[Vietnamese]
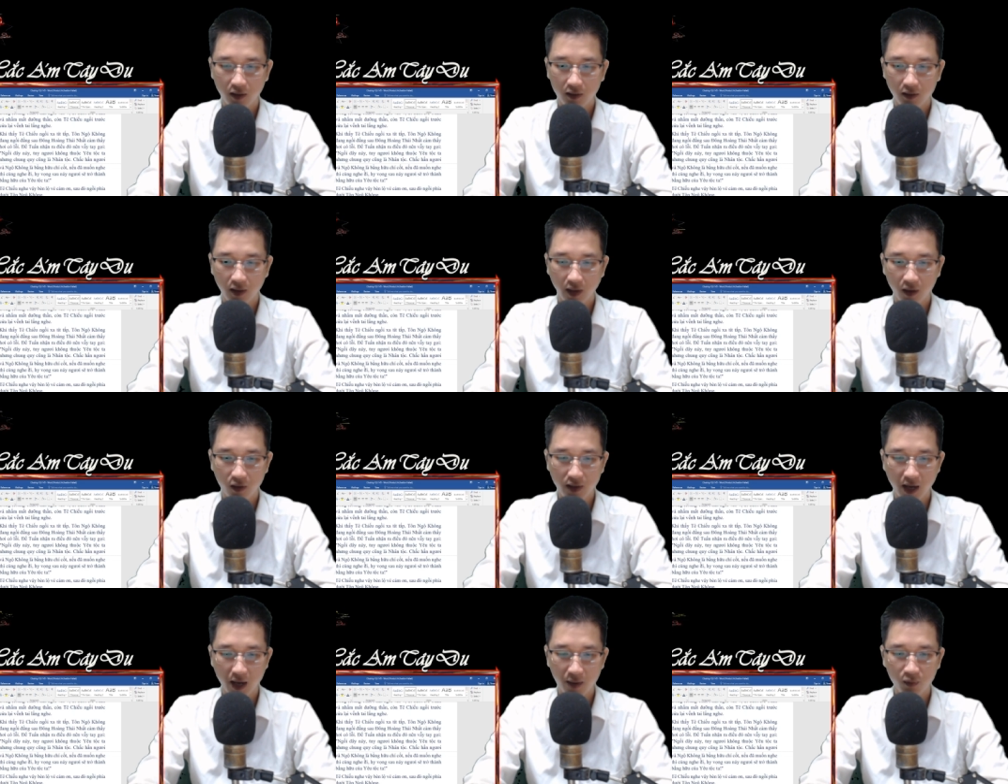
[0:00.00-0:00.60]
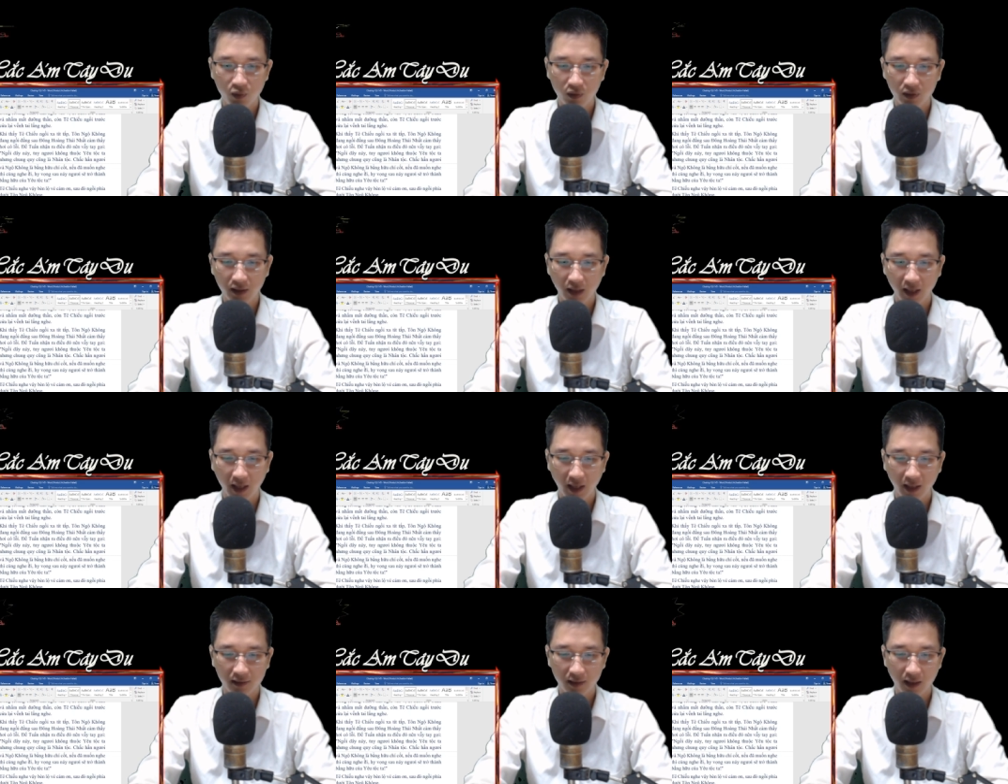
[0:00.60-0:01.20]
Nếu đã muốn
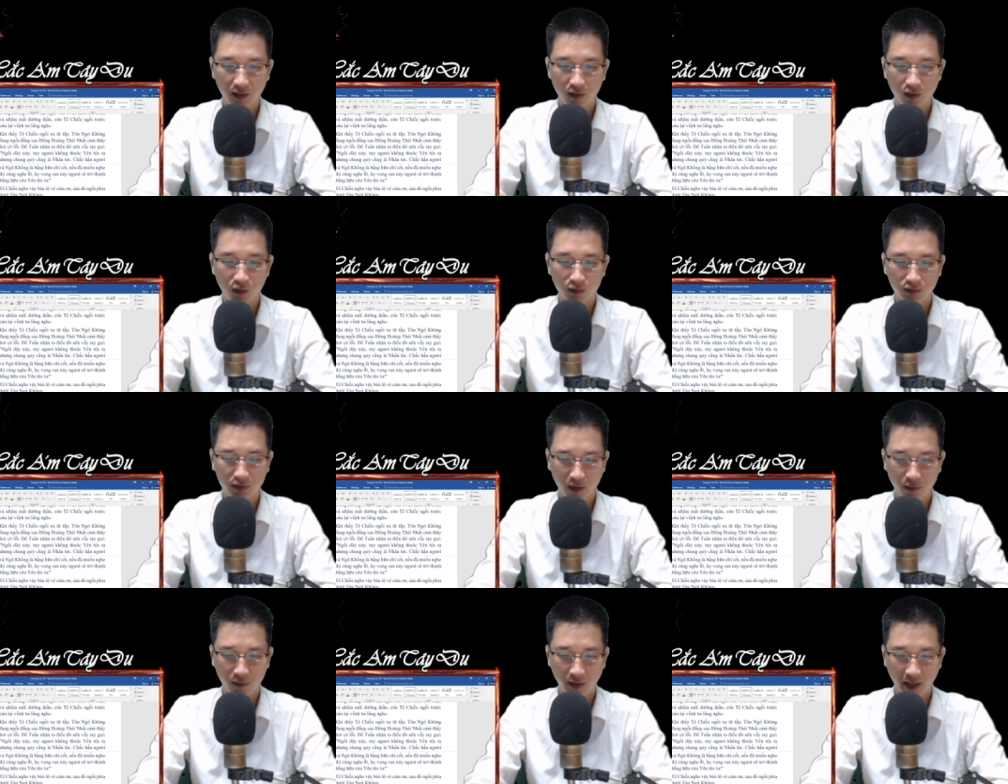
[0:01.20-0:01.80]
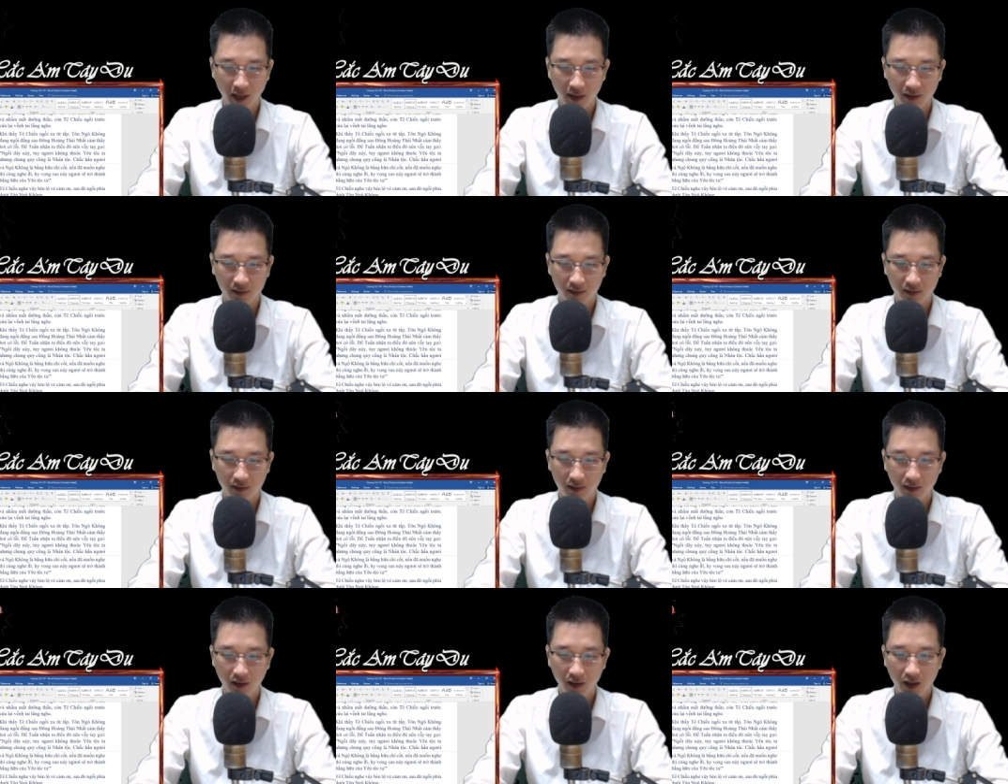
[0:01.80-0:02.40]
nghe thì cùng nhau nghe,
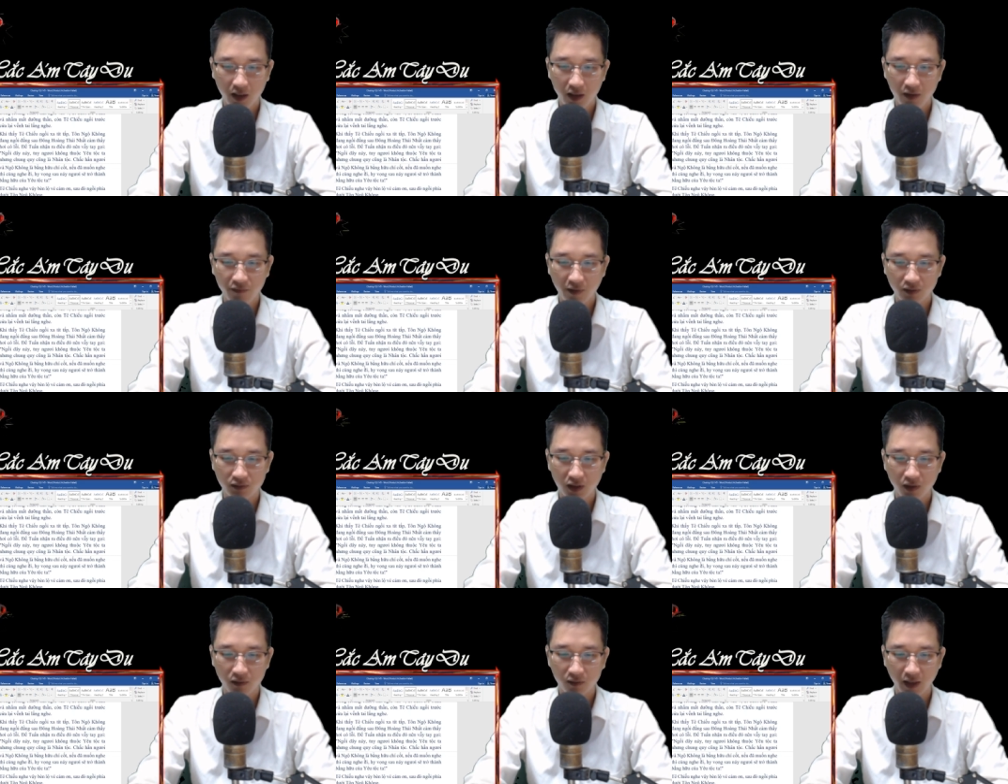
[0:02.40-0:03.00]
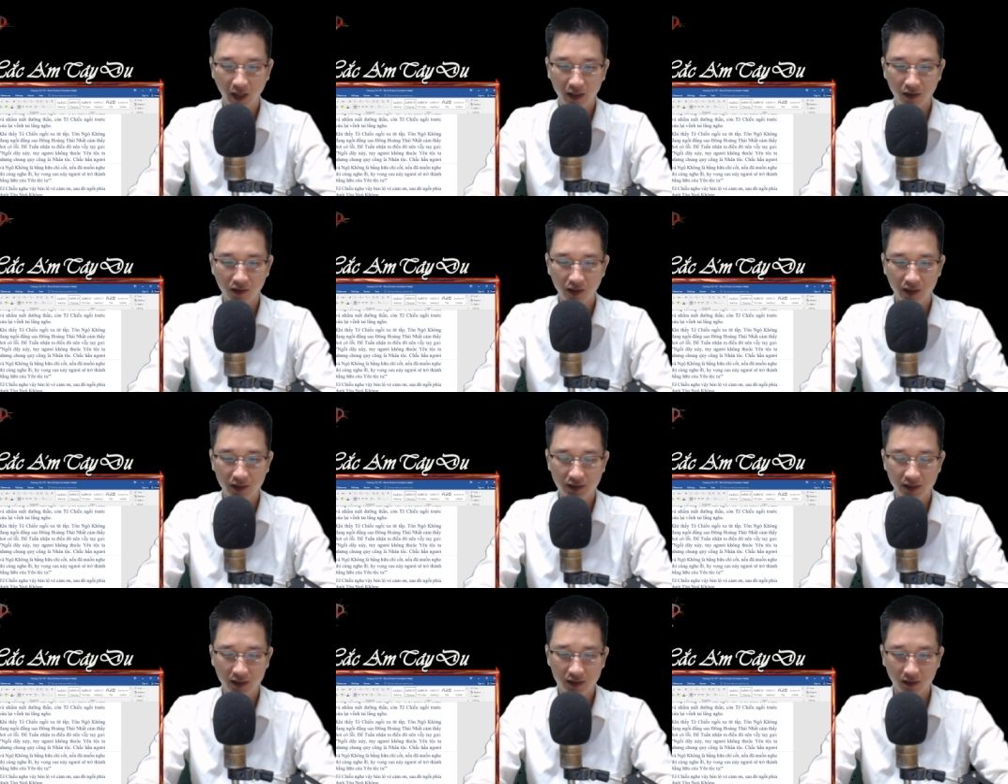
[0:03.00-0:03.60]
Hy vọng sau này
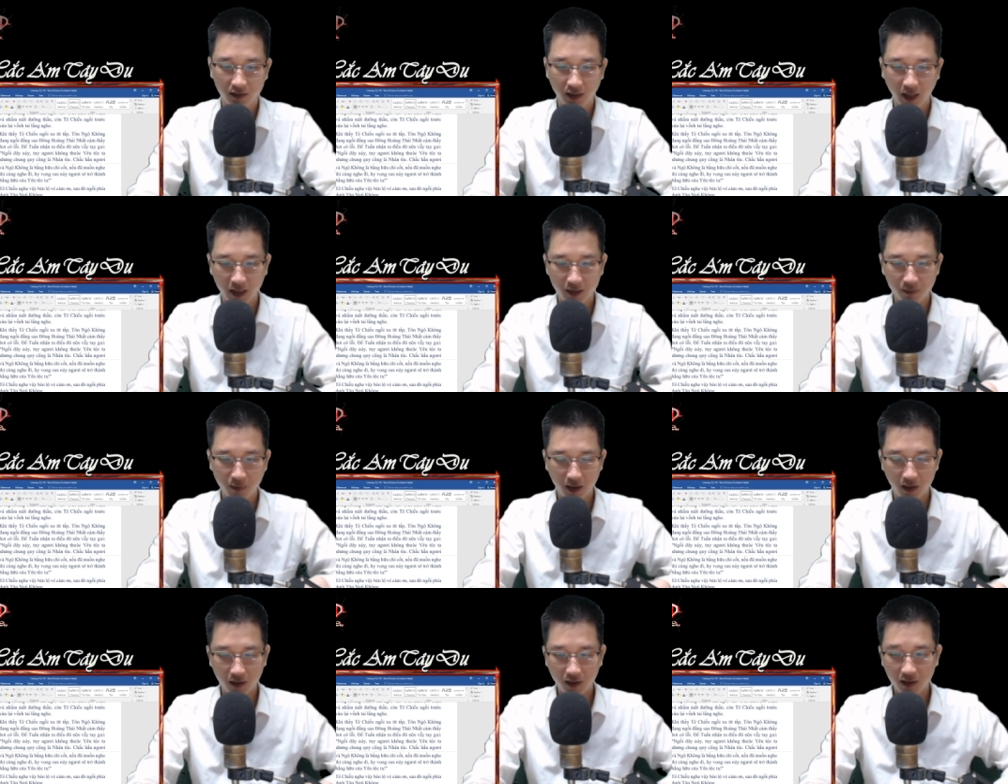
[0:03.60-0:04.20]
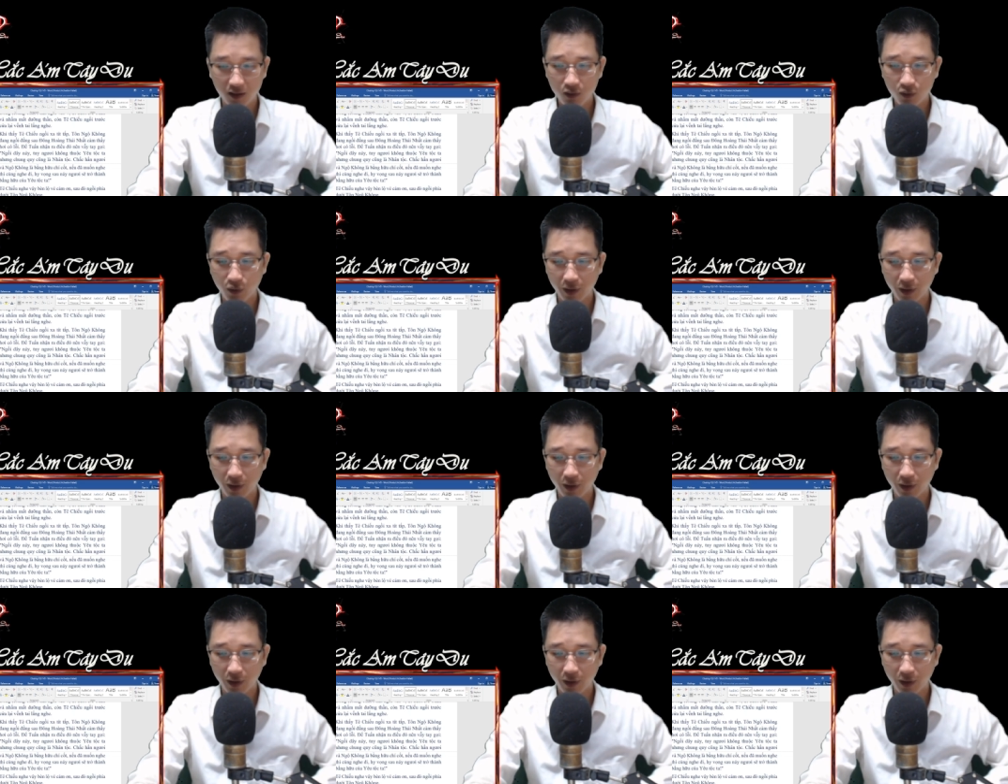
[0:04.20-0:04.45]
người sẽ trở thành bằng hữu của